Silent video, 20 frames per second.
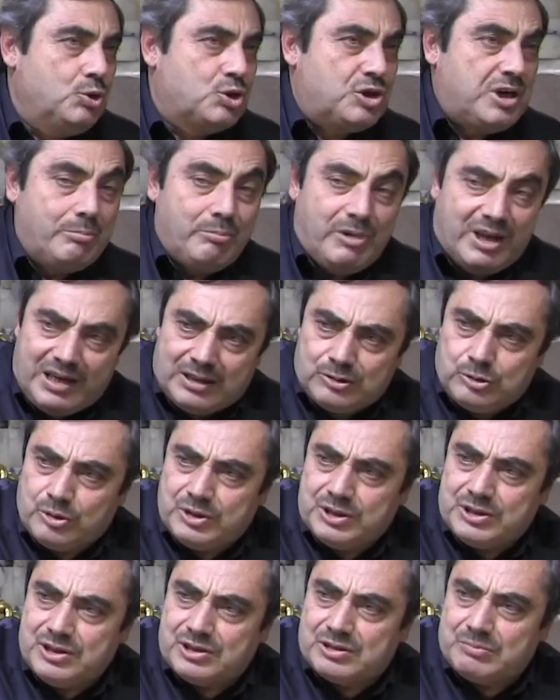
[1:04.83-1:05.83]
Mükemmele
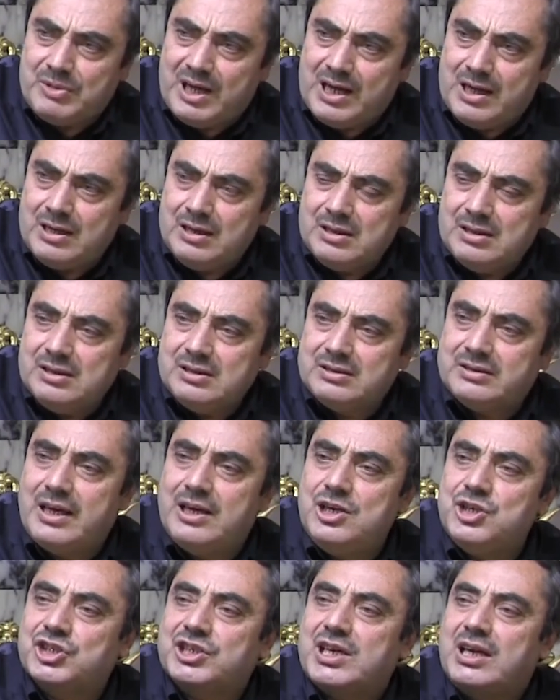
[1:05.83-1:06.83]
doğru gitme
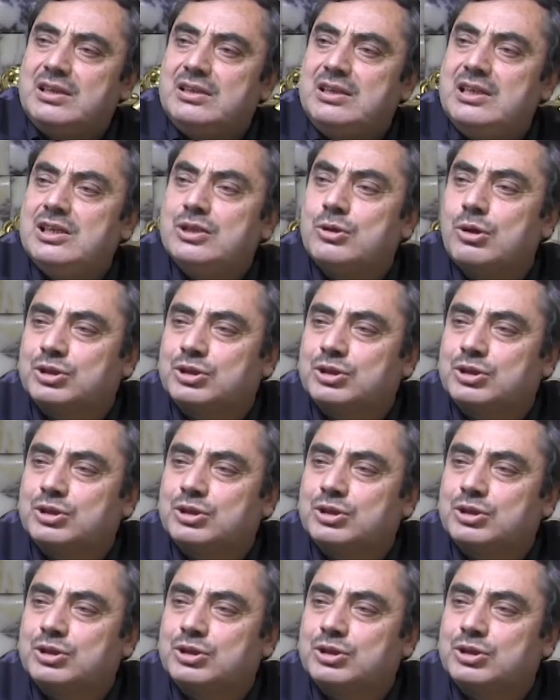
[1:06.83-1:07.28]
değişkenliği